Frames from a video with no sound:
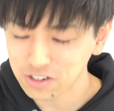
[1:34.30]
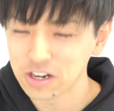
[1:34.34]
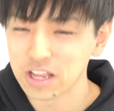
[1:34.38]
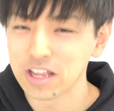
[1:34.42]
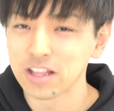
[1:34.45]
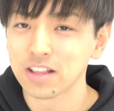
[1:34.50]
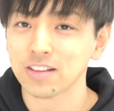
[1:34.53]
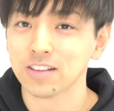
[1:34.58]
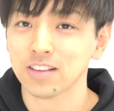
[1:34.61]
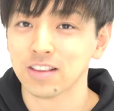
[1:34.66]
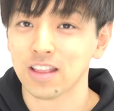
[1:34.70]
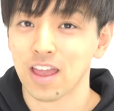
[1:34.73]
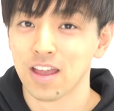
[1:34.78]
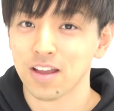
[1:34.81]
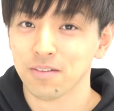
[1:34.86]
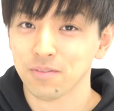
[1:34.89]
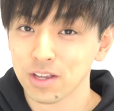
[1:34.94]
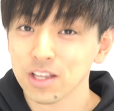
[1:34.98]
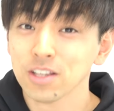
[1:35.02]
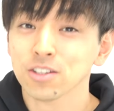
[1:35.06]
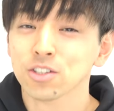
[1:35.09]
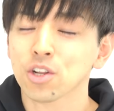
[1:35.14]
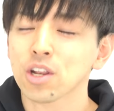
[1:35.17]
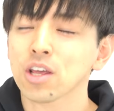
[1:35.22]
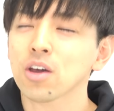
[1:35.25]
くれって
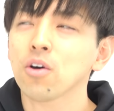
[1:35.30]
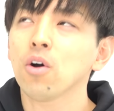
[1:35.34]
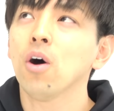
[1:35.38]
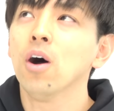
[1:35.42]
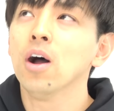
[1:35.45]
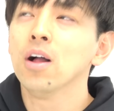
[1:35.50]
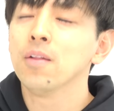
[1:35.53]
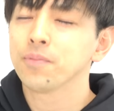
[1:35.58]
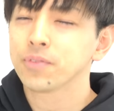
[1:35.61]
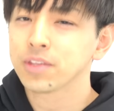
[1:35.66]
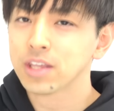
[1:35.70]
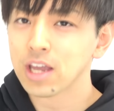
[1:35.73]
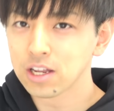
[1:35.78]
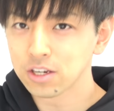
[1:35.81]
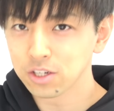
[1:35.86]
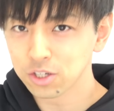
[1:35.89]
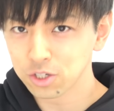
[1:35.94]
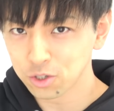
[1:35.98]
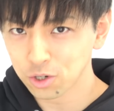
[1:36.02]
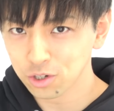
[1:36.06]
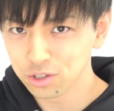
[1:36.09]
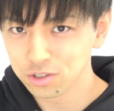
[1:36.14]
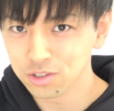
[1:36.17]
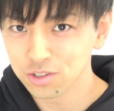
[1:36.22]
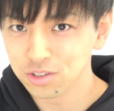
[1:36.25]
ね、それをや
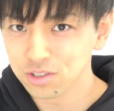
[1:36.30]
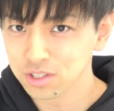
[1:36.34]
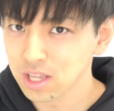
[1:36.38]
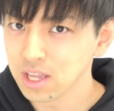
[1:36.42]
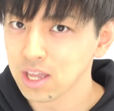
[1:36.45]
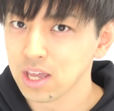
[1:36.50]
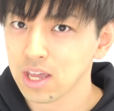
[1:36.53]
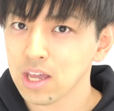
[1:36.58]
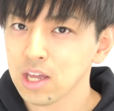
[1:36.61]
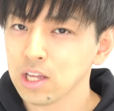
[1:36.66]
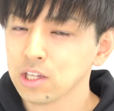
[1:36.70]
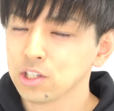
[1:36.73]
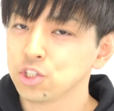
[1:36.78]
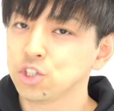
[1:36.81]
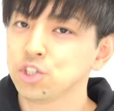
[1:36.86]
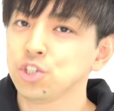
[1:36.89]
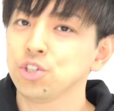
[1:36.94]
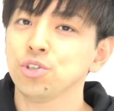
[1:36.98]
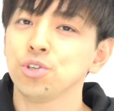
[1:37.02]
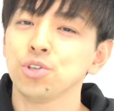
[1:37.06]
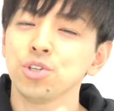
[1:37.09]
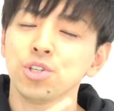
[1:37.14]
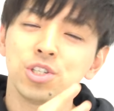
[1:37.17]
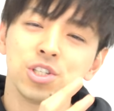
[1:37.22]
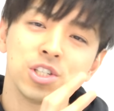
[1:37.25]
ることで
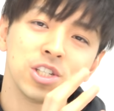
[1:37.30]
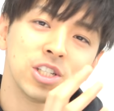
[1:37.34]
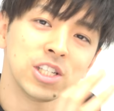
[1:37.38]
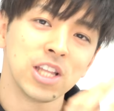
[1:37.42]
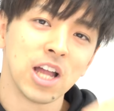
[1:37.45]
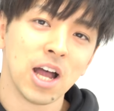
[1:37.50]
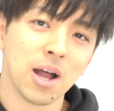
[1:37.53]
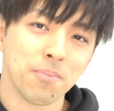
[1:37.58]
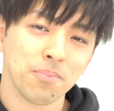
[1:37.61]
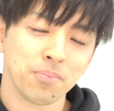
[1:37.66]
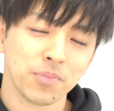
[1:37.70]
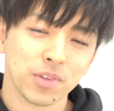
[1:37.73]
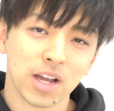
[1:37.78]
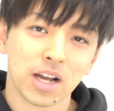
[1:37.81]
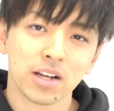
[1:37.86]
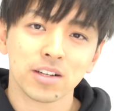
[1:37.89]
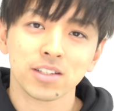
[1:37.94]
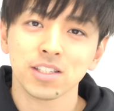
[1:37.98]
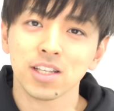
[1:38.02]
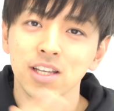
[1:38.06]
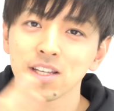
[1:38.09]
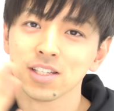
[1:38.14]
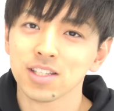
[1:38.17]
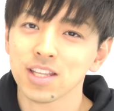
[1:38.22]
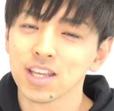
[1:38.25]
充実した
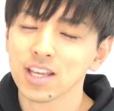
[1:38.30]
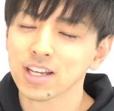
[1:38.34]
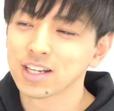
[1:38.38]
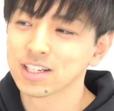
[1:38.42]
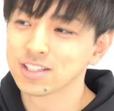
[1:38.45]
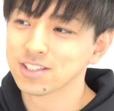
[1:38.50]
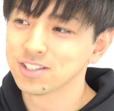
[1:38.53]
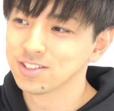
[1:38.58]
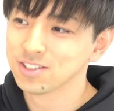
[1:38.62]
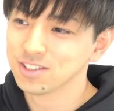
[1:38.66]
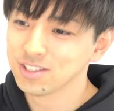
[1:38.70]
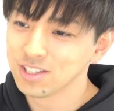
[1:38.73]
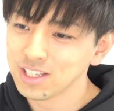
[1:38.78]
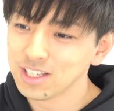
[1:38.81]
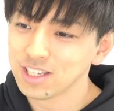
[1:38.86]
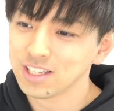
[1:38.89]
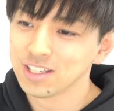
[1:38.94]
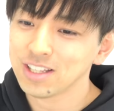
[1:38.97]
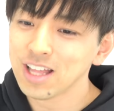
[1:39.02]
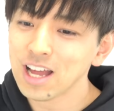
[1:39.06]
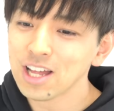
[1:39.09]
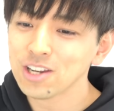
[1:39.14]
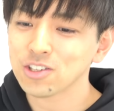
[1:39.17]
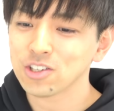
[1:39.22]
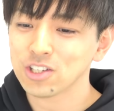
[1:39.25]
学生生活
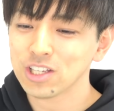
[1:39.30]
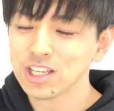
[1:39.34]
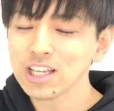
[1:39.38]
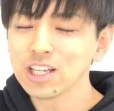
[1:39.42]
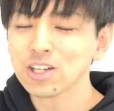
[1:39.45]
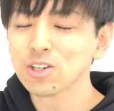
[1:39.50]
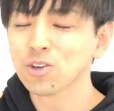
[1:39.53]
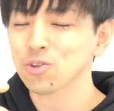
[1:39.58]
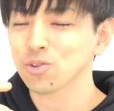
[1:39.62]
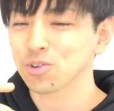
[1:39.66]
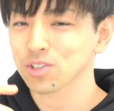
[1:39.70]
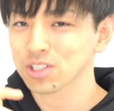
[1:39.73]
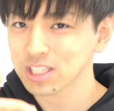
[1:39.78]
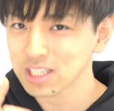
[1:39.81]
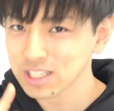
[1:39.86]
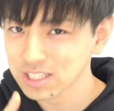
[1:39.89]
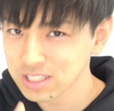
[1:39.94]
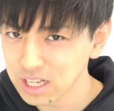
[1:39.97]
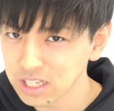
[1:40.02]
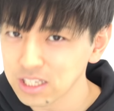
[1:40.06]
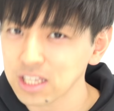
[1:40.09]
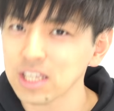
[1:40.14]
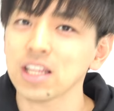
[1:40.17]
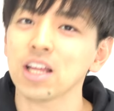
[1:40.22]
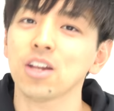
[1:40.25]
になる一個のきっ
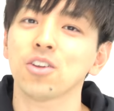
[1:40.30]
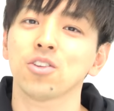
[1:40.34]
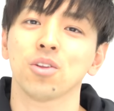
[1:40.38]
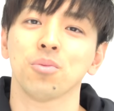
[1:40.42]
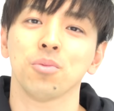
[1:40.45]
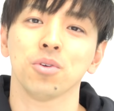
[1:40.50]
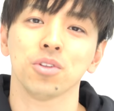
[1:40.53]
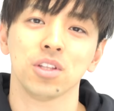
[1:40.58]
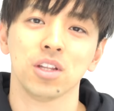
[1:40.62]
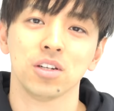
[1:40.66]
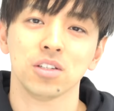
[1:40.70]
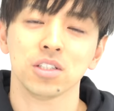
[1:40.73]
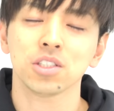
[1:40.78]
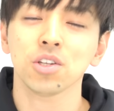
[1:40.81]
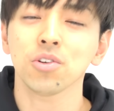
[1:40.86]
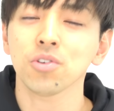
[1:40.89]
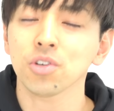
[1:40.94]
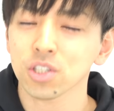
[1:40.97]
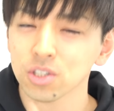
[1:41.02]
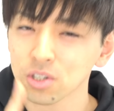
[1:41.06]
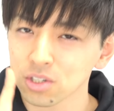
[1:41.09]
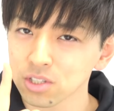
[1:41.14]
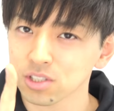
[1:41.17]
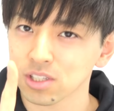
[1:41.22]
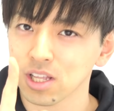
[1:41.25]
かけになると思ってる。そ
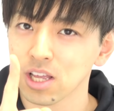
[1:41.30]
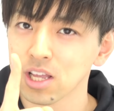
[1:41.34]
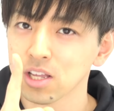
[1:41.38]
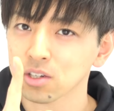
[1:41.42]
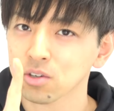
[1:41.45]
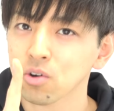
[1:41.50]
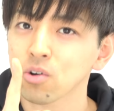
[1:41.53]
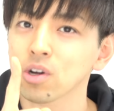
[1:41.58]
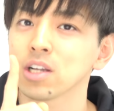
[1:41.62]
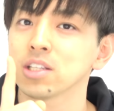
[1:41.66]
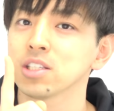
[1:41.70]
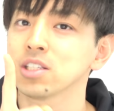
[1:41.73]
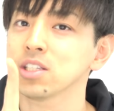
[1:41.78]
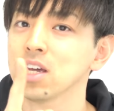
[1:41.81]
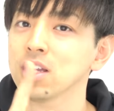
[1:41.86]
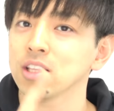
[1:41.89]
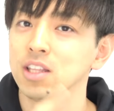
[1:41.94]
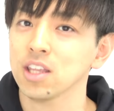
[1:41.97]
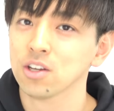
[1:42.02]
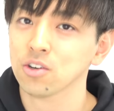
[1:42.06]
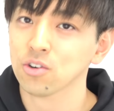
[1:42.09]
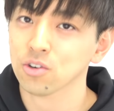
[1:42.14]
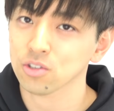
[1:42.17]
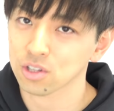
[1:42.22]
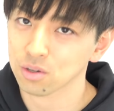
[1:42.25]
の一つね、今回伝え
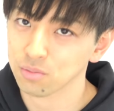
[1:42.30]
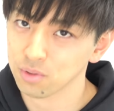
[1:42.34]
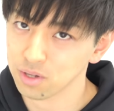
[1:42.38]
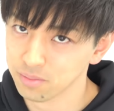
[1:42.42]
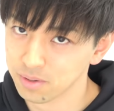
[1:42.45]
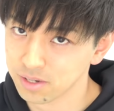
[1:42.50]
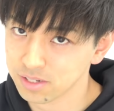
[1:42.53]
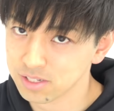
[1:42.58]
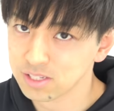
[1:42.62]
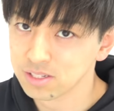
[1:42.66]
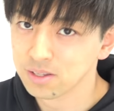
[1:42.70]
ていこうと思いま